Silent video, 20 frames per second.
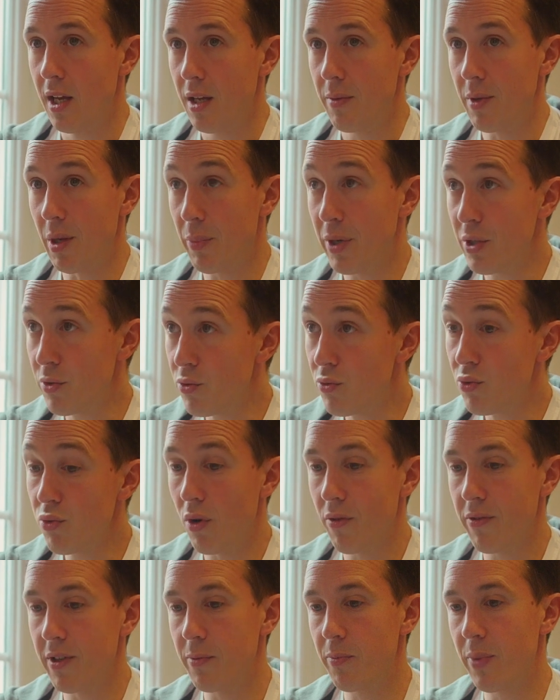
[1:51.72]
Il y a pas du
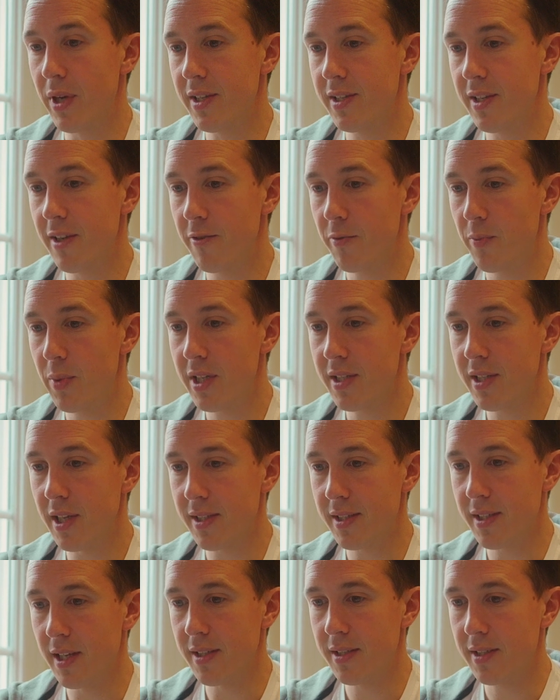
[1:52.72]
tout, en fait. PSFP,
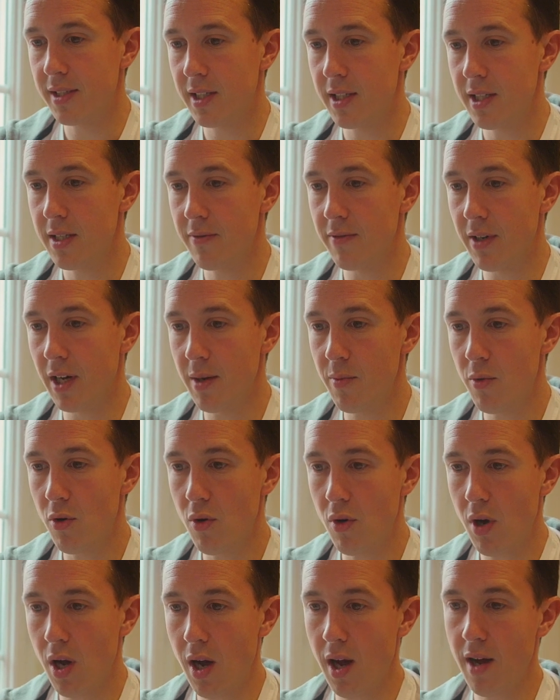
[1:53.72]
ça s'inscrit
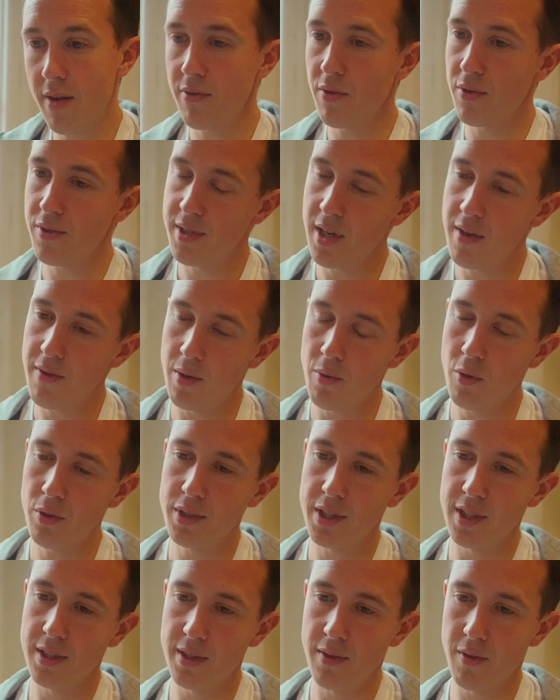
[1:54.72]
vraiment avant ça, vraiment,
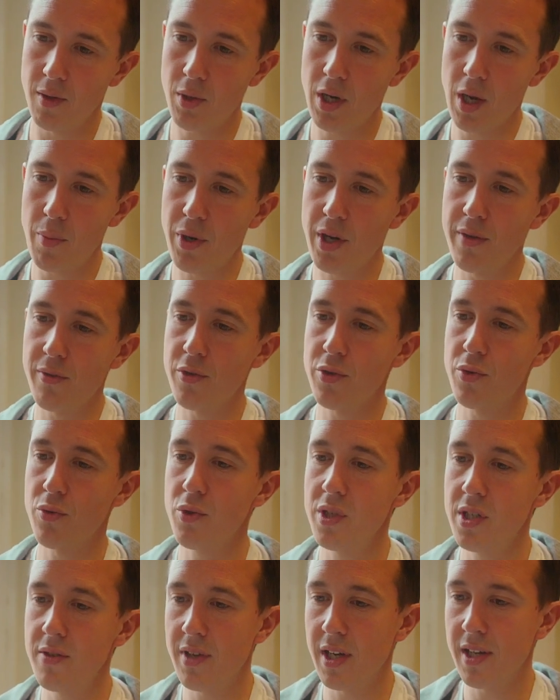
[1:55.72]
c'est vraiment de la
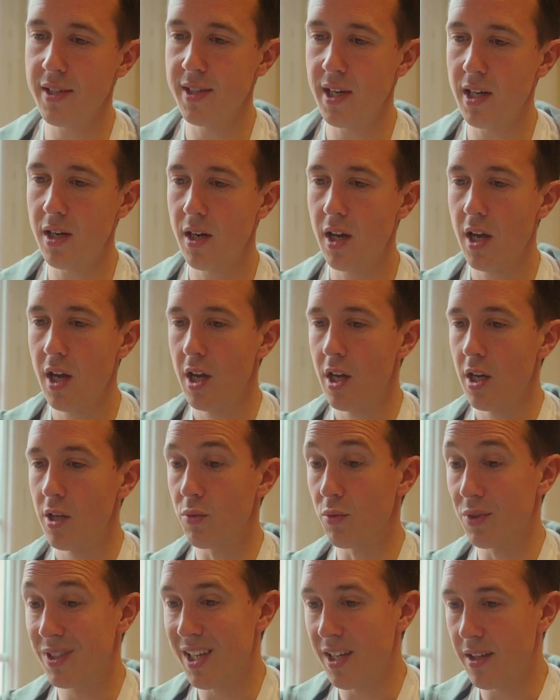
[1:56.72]
prévention universelle.
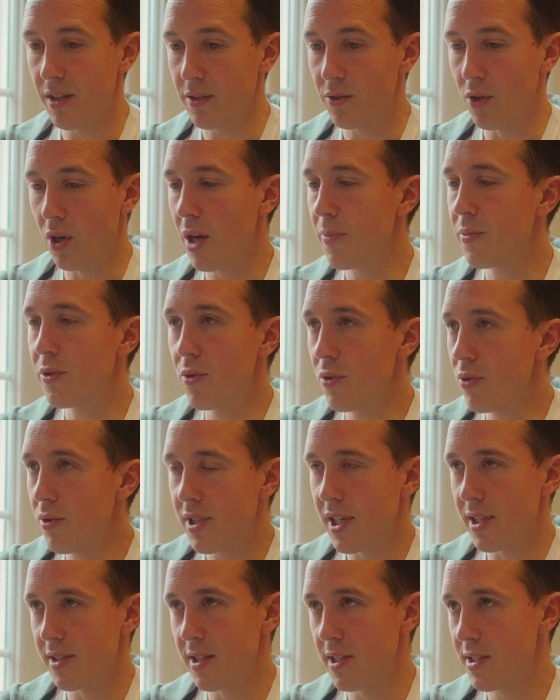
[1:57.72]
Donc, ça, dans l'absolu,
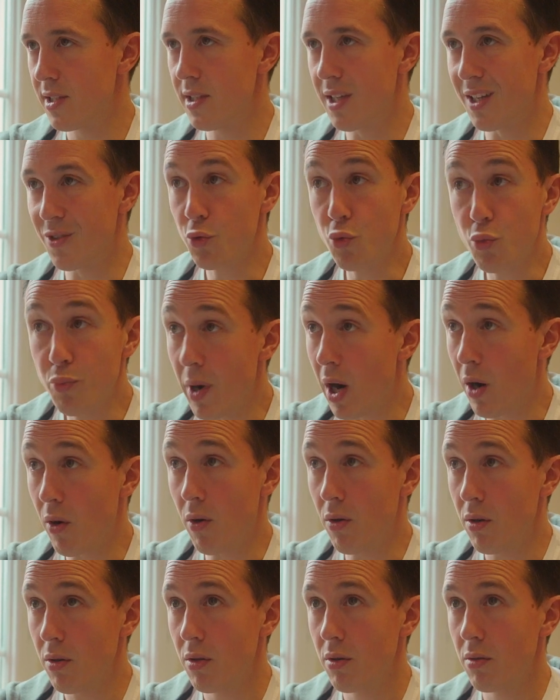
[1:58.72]
ça se dessine à tout
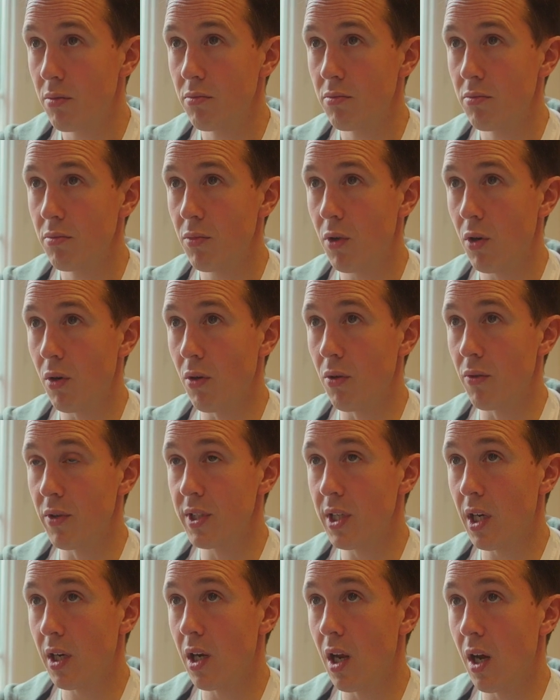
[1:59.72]
parent euh, on va
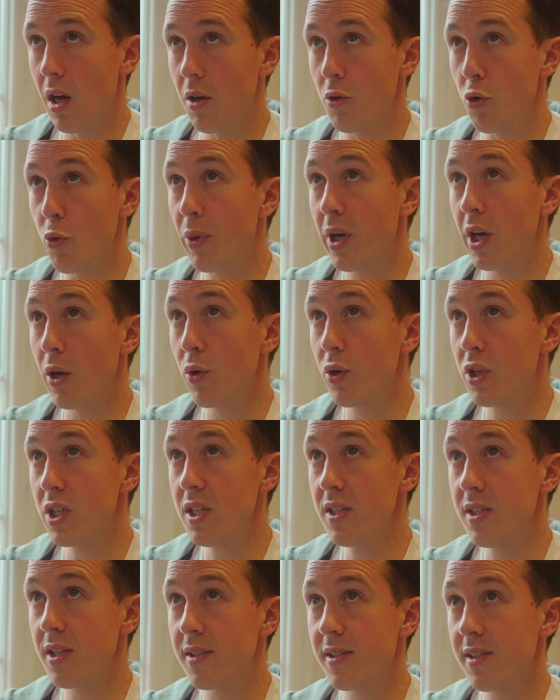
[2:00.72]
dire que le
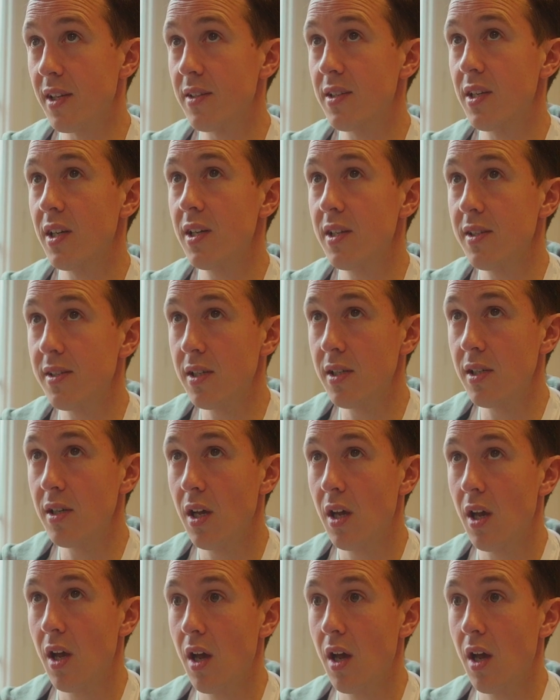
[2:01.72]
prérequis, c'est de s'intéresser